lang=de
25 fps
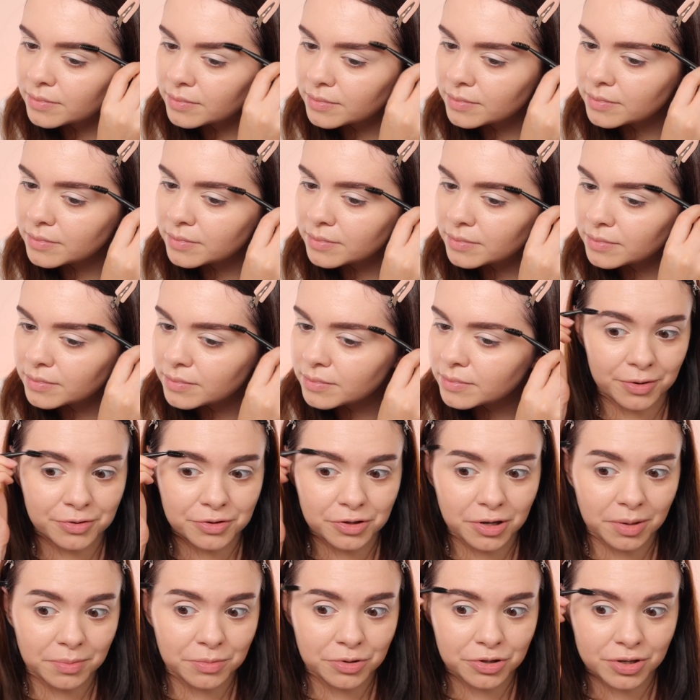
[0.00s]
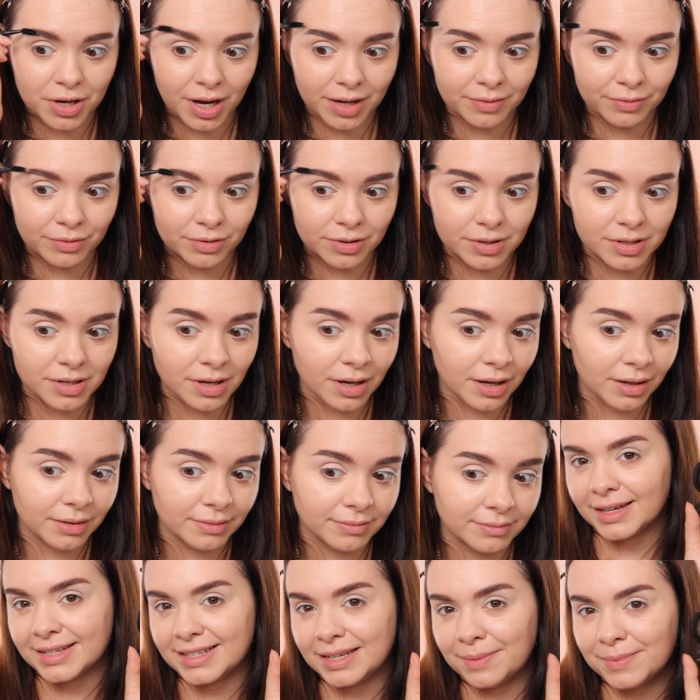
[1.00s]
Fluffy Brows sind am Start, würde ich
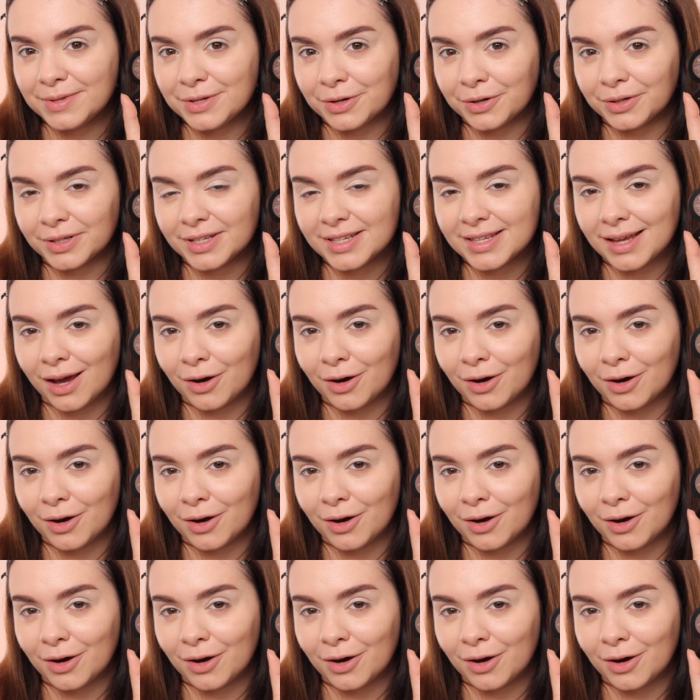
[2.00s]
sagen. Ich nehme jetzt auch noch das